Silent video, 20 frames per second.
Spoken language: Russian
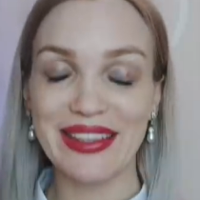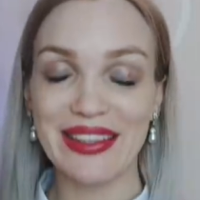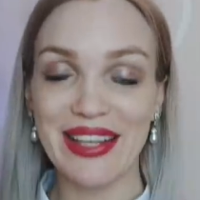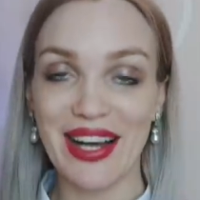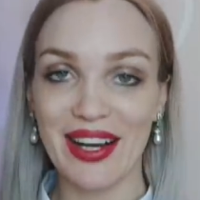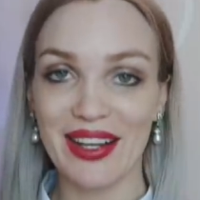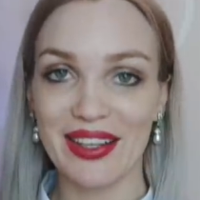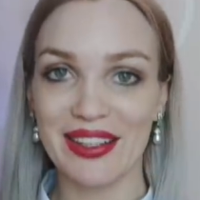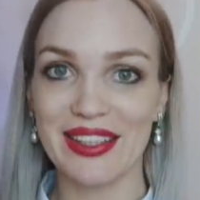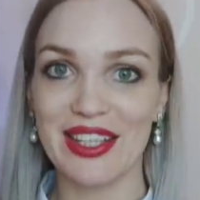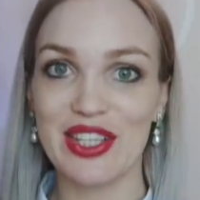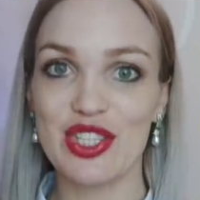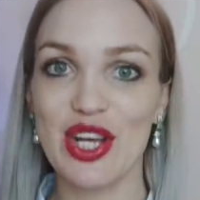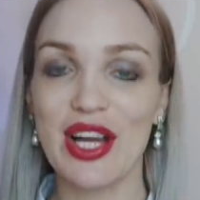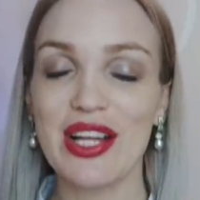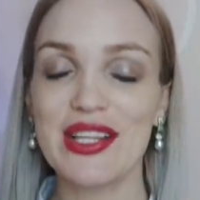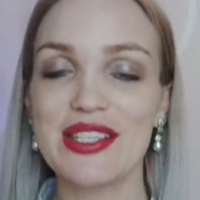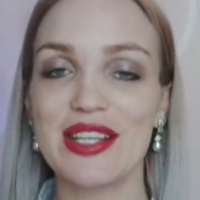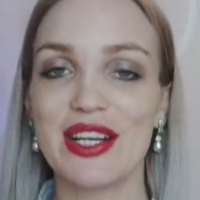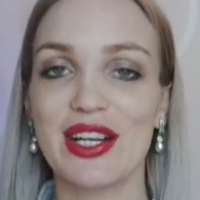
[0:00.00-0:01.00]
Итак,
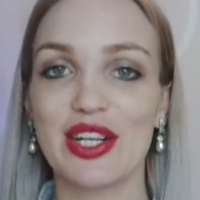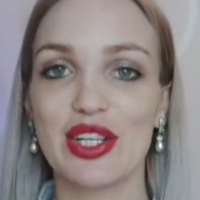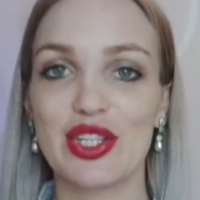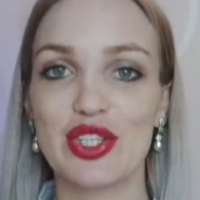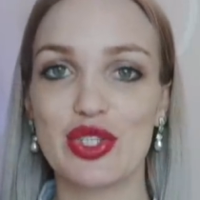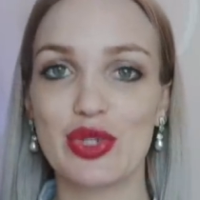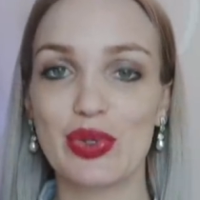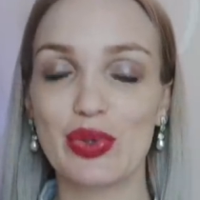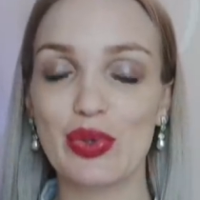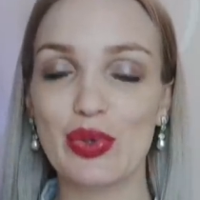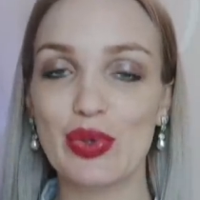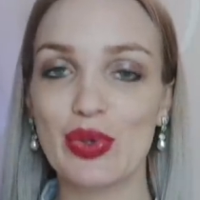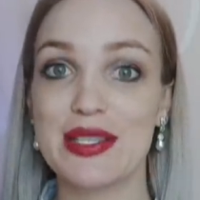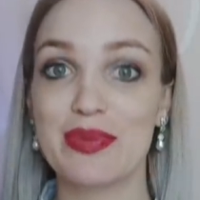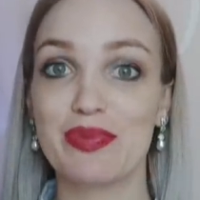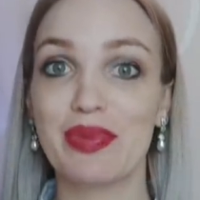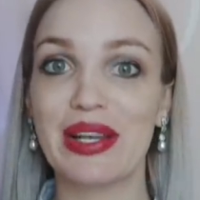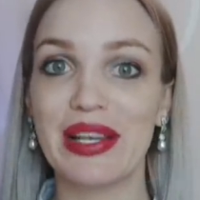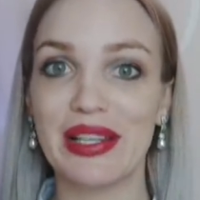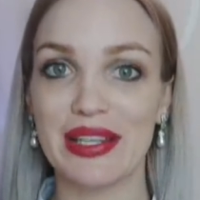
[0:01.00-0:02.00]
начать я хочу
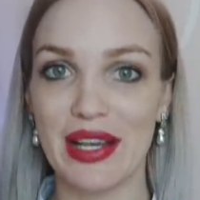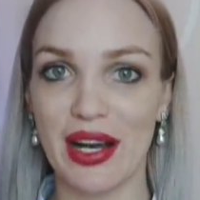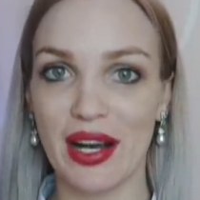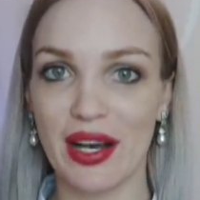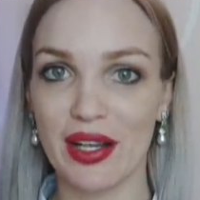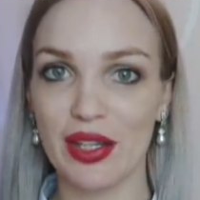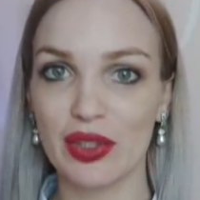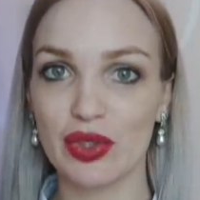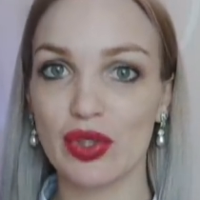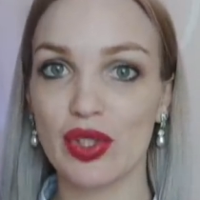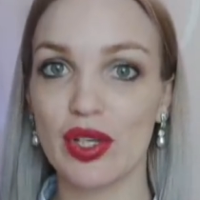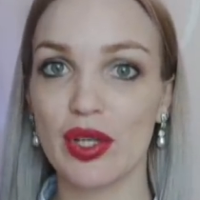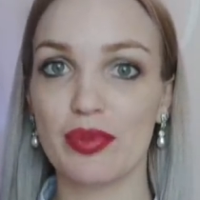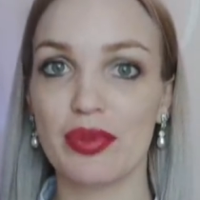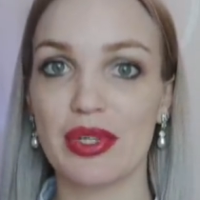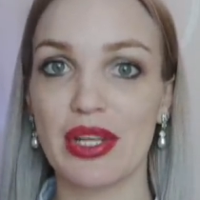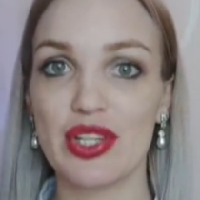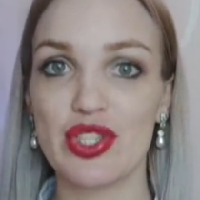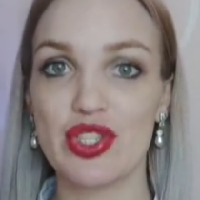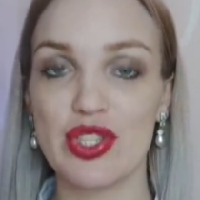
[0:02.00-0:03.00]
с белья, которое
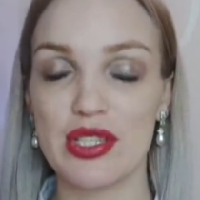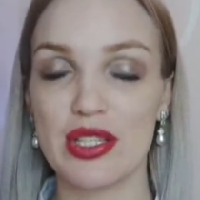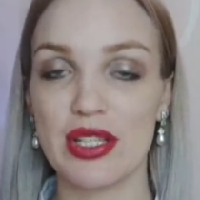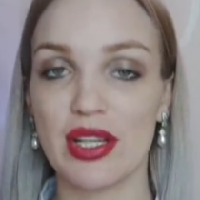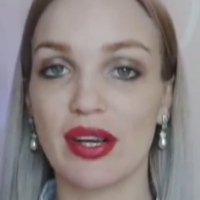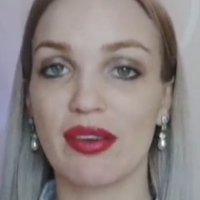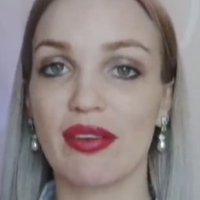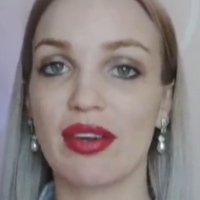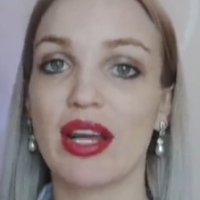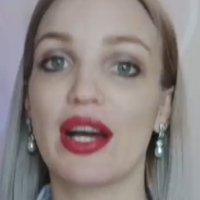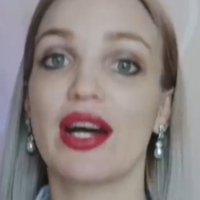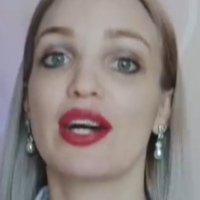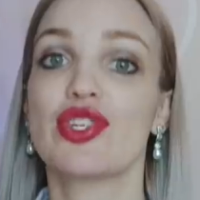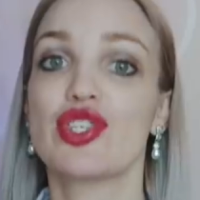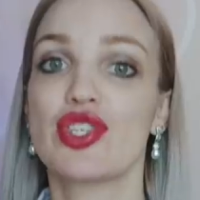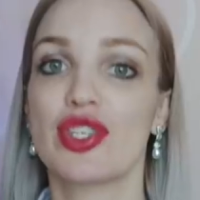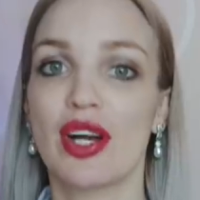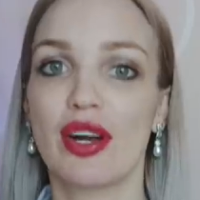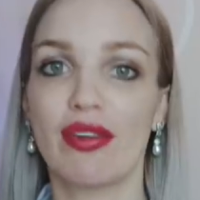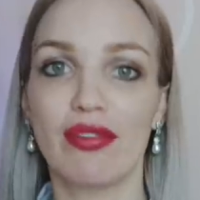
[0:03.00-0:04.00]
меня, честно говоря,
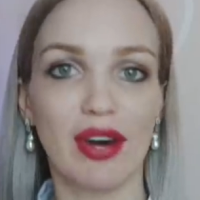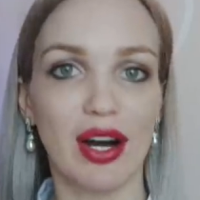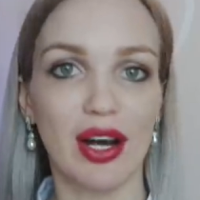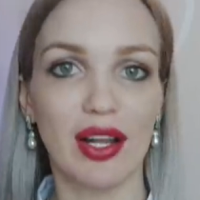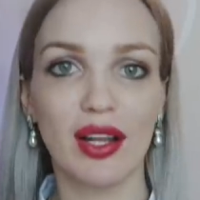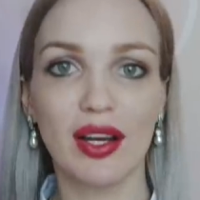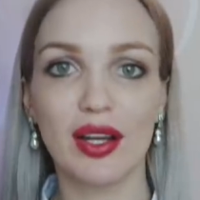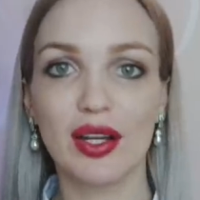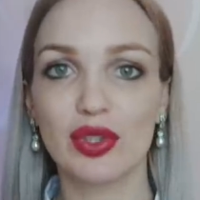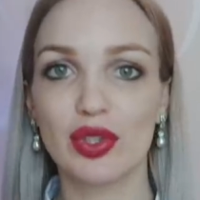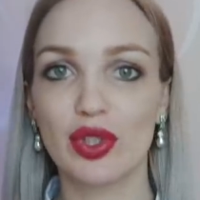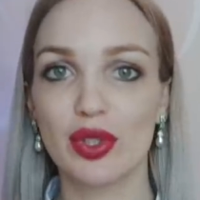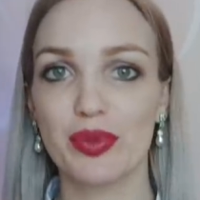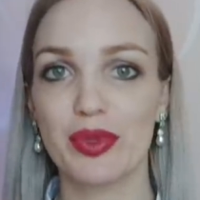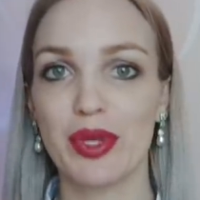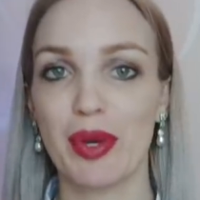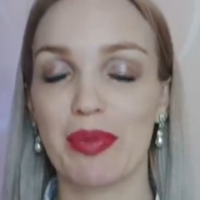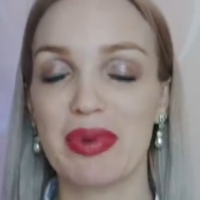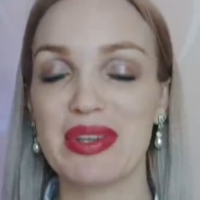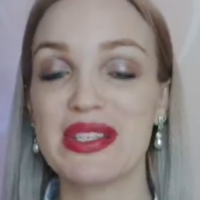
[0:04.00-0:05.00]
очаровало,
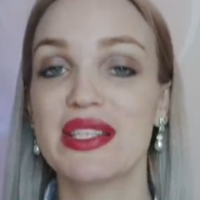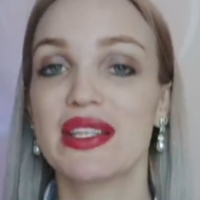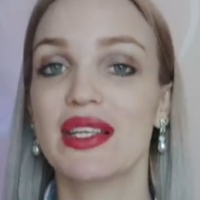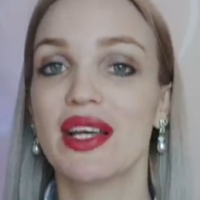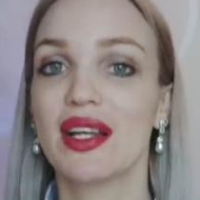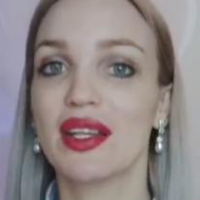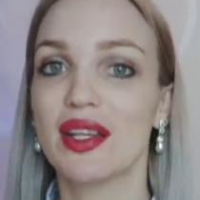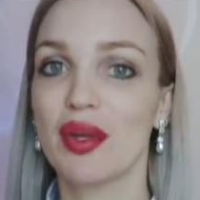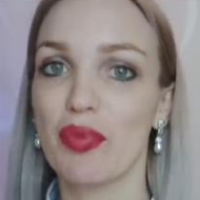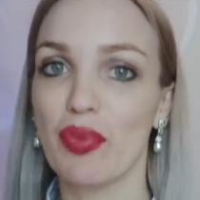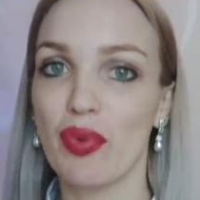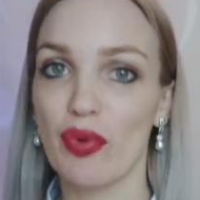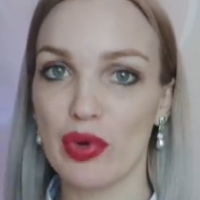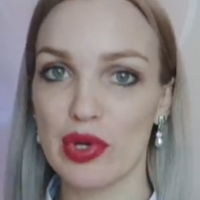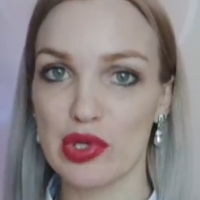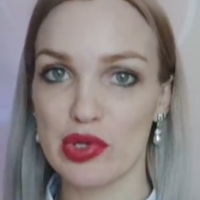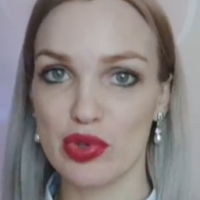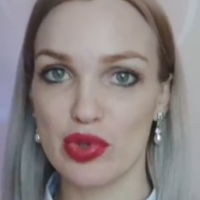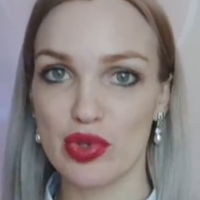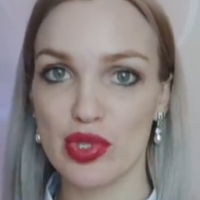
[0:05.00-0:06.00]
которым я постоянно
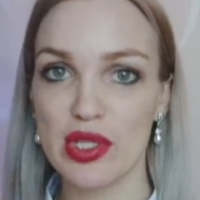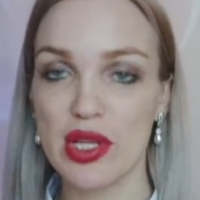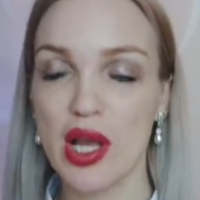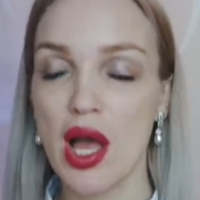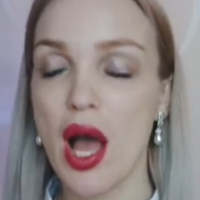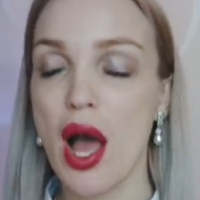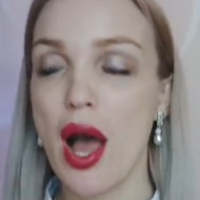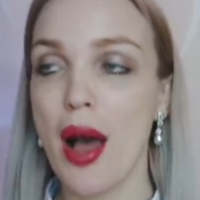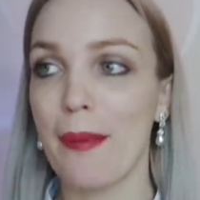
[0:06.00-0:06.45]
пользуюсь,